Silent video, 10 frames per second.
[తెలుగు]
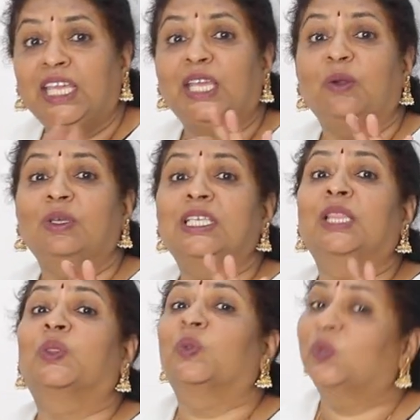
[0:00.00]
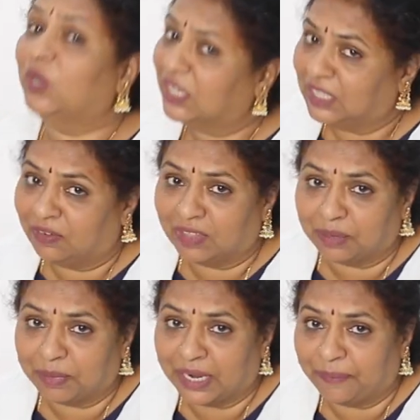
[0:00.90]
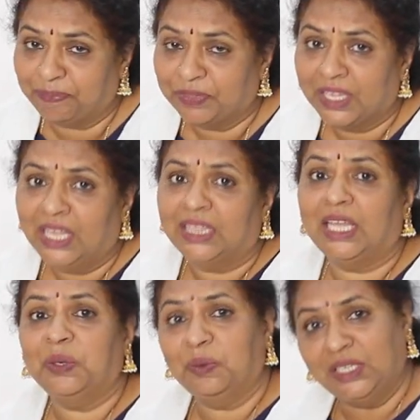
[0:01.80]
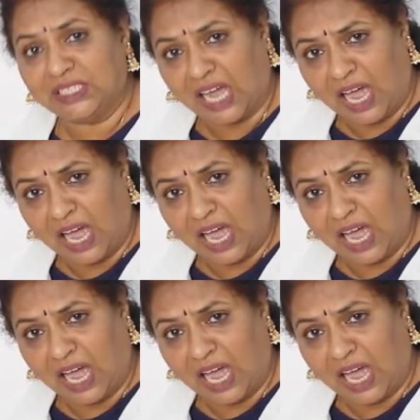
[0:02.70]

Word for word: ఈ రోజు ఎంత ఉందో నాకు తెలియదు అనమాట దాని గురించి